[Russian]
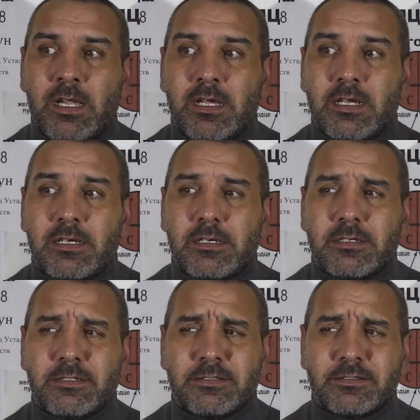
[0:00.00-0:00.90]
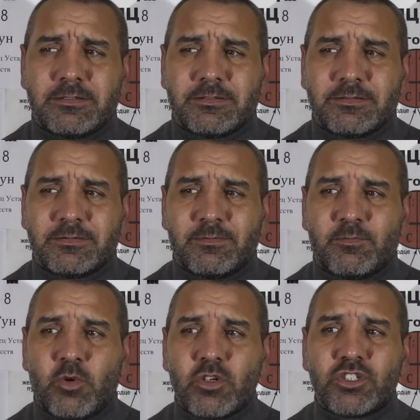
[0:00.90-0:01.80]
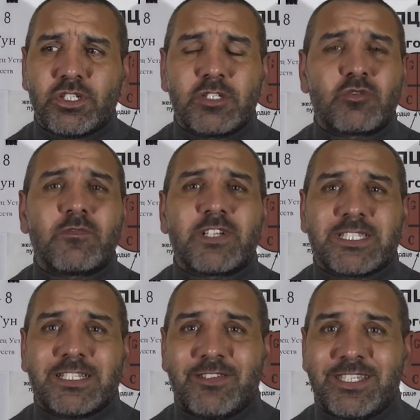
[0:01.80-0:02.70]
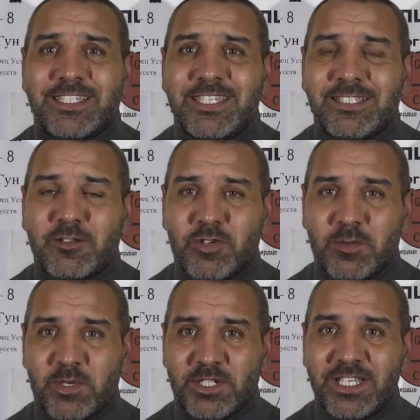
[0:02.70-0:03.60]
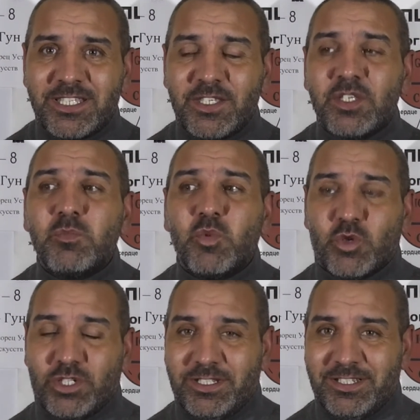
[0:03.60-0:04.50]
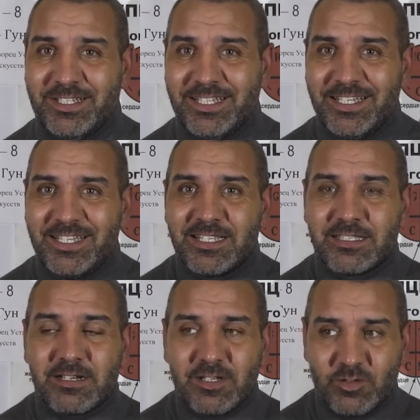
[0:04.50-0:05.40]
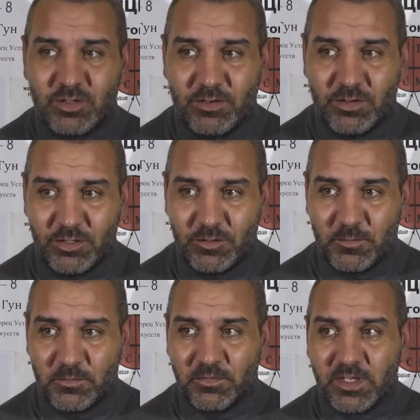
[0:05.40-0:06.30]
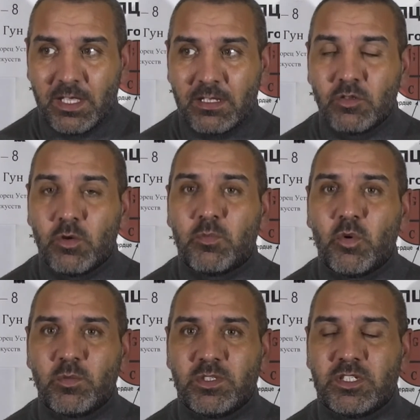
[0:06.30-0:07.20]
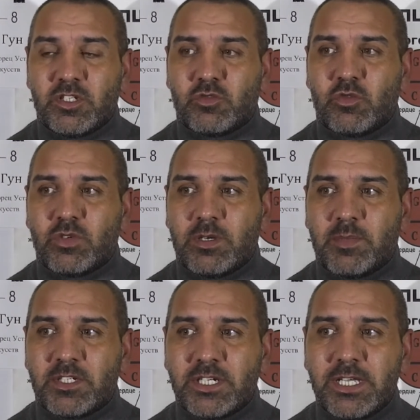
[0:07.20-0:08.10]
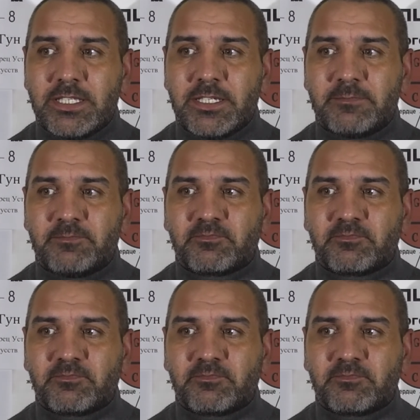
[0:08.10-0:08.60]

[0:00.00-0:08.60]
э, порчи никто вас навести на рукопожатие не может. Сразу говорю. Но помните, что рукопожатие